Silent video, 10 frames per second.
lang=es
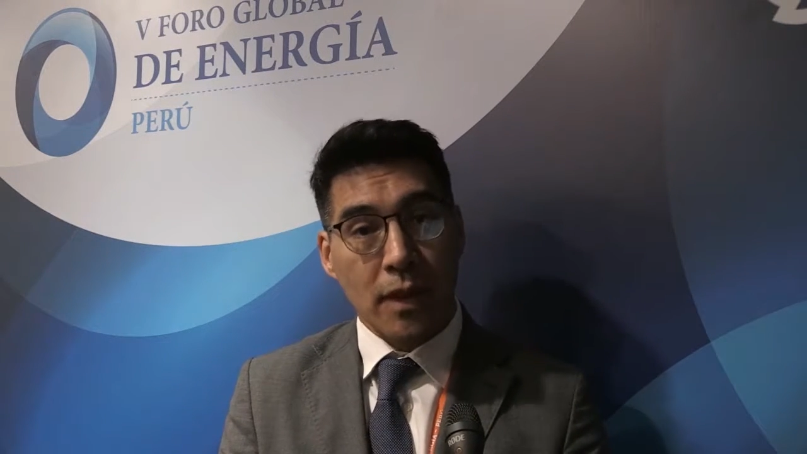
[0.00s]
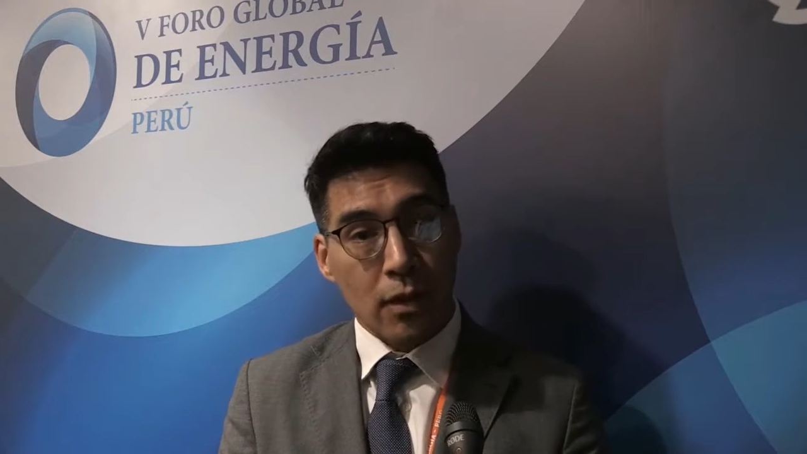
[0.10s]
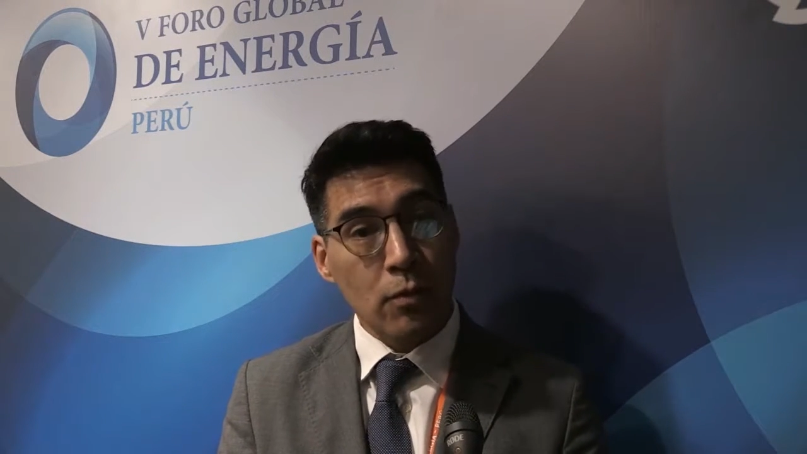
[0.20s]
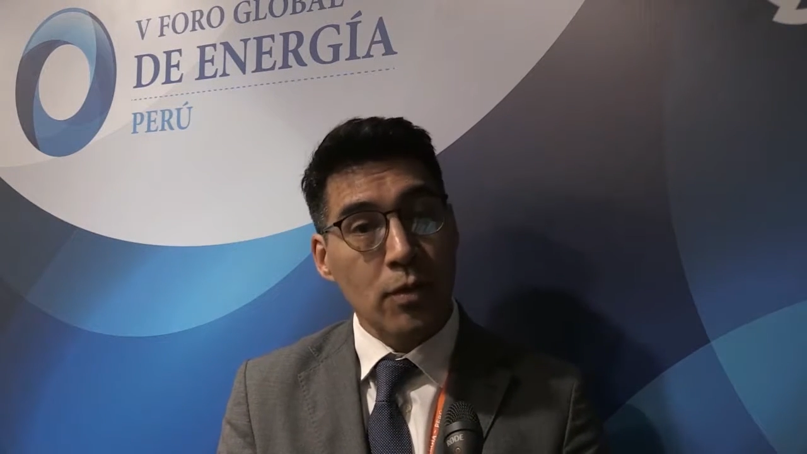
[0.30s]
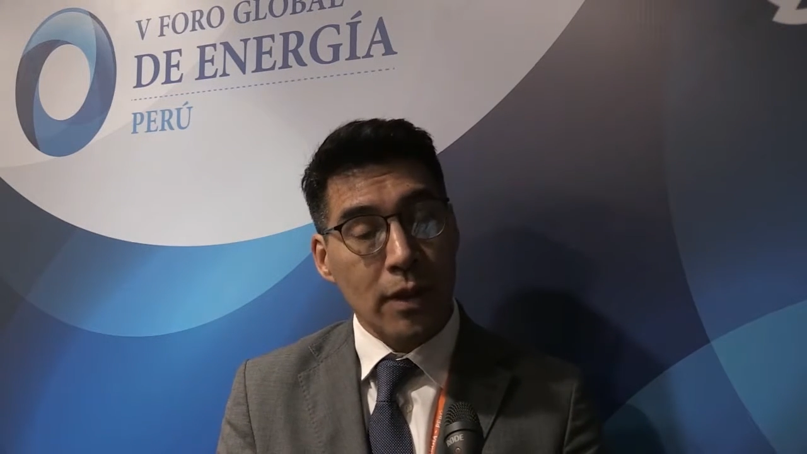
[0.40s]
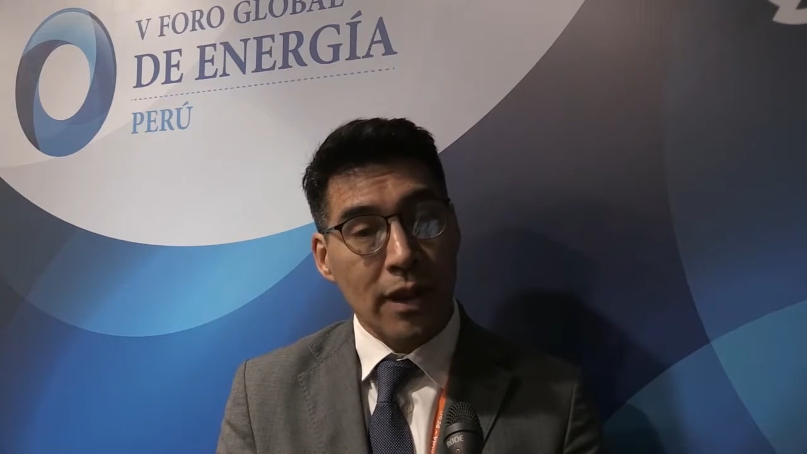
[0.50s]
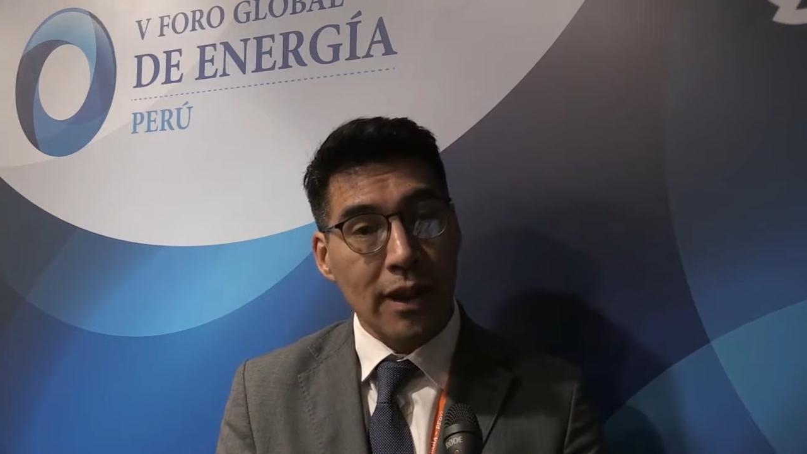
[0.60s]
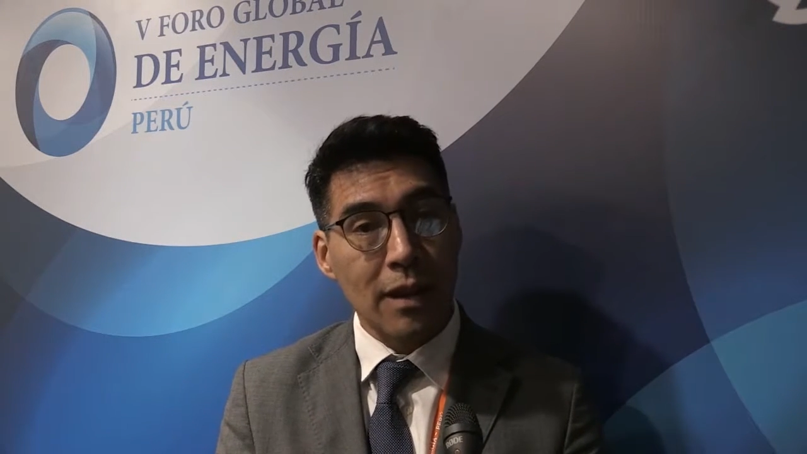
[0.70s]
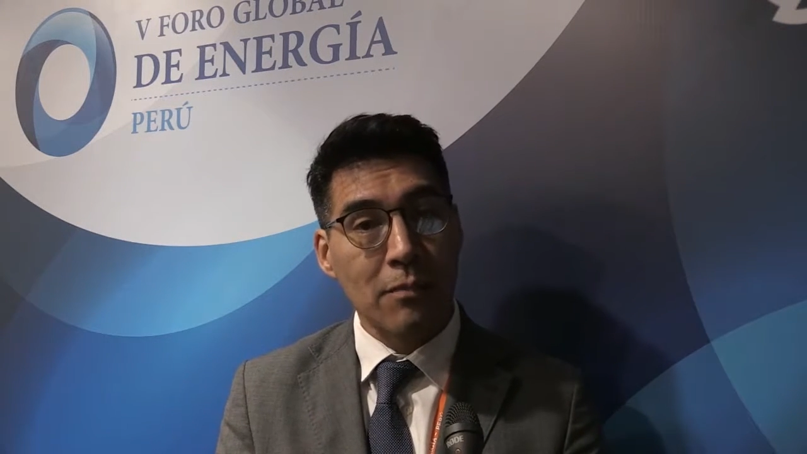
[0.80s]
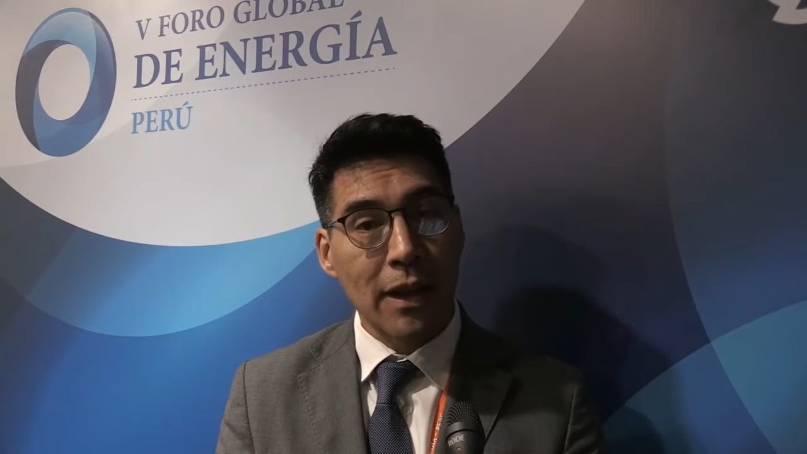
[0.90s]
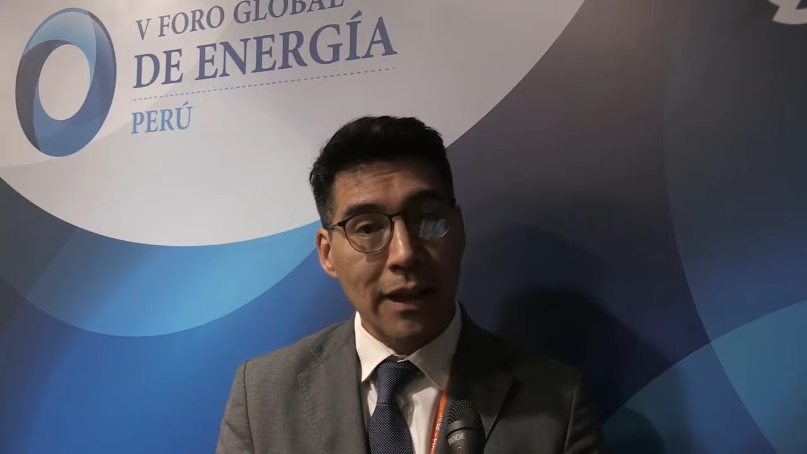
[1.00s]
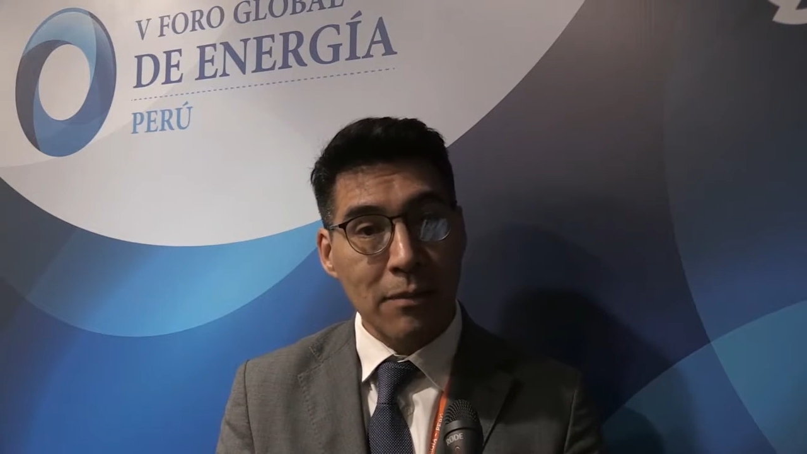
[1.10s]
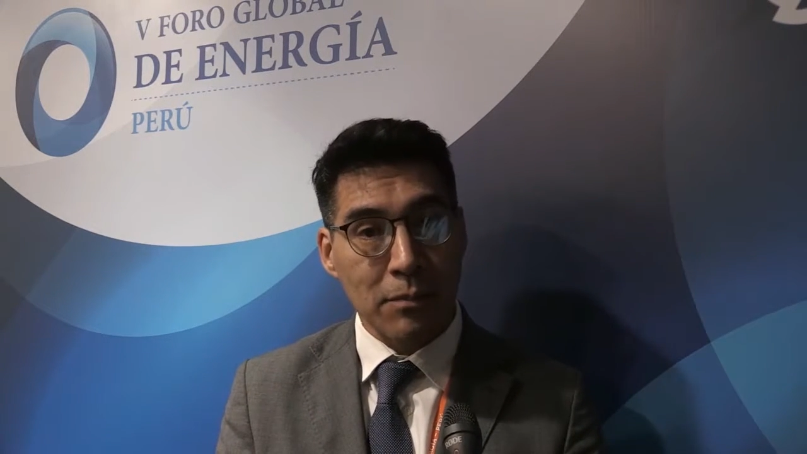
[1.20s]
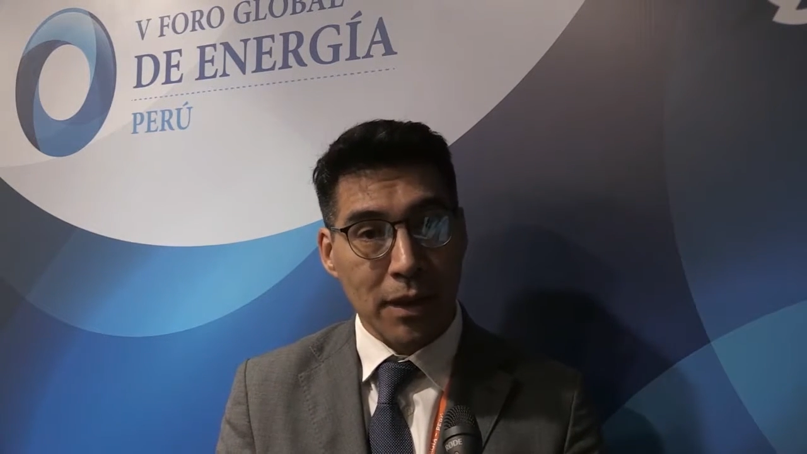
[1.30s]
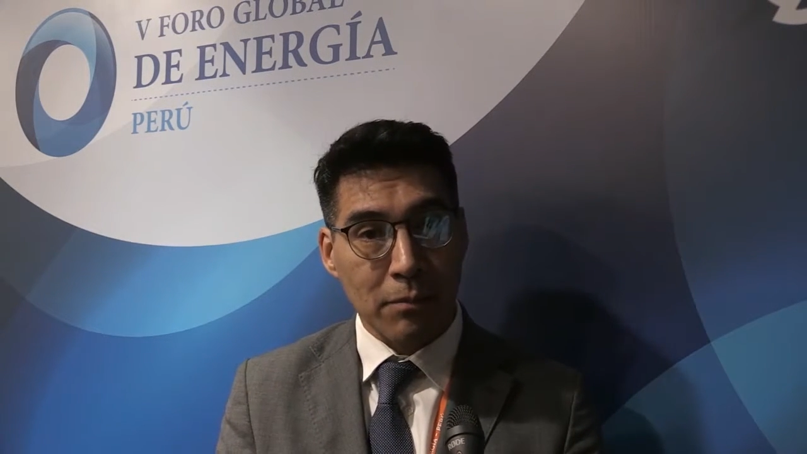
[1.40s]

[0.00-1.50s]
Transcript: y uso de energías más limpias,